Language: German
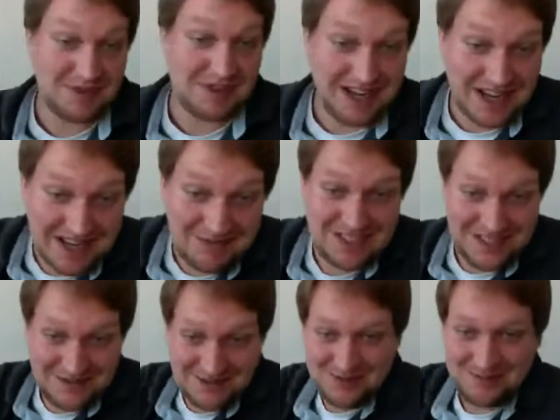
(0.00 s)
Bin gerade am
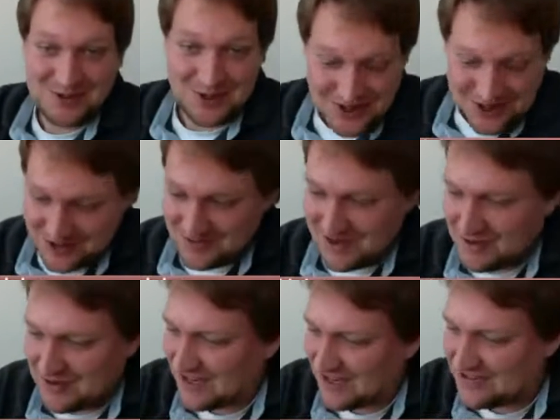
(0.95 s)
Telefon, Entschuldigung,
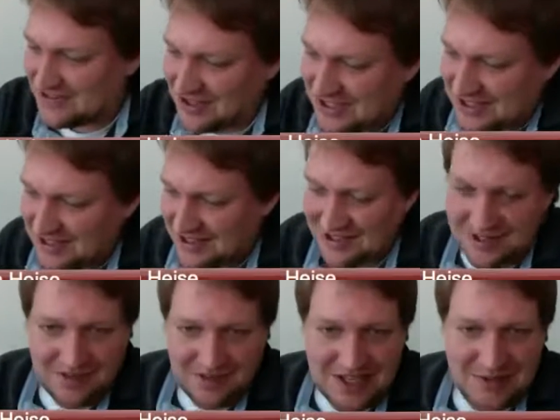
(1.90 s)
aber ich weiß noch nicht, äh,
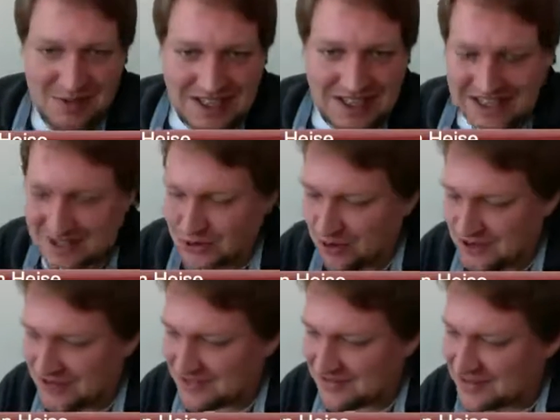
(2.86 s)
deswegen, ich bin erst recht
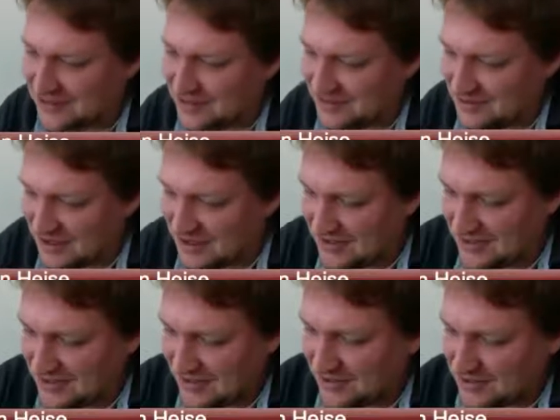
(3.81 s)
kurz hier, ich weiß noch nicht, wie man
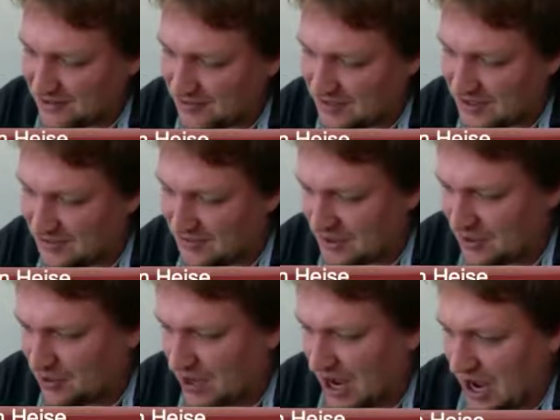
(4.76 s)
dieses Telefon, selbst wenn
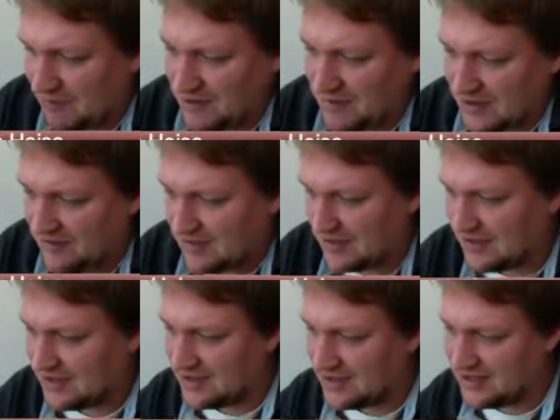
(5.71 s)
man den Hörer abnimmt,
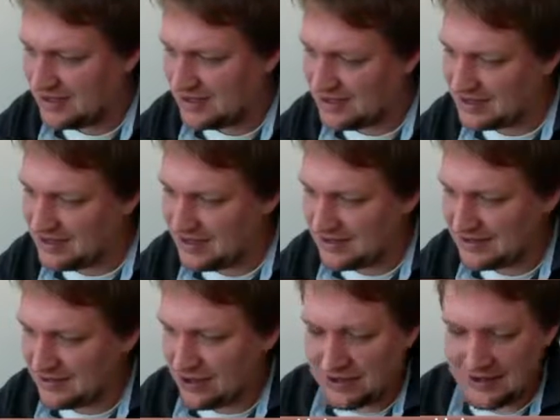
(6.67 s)
äh,
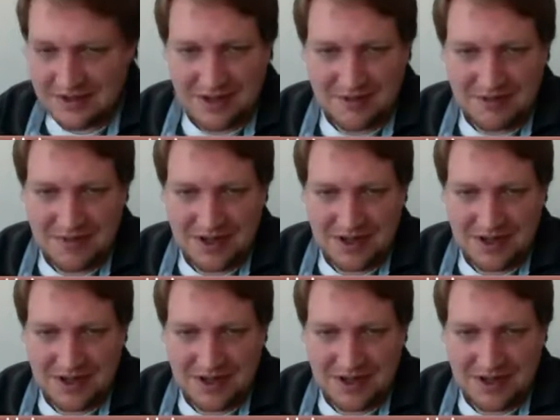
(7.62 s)
klingelt es trotzdem.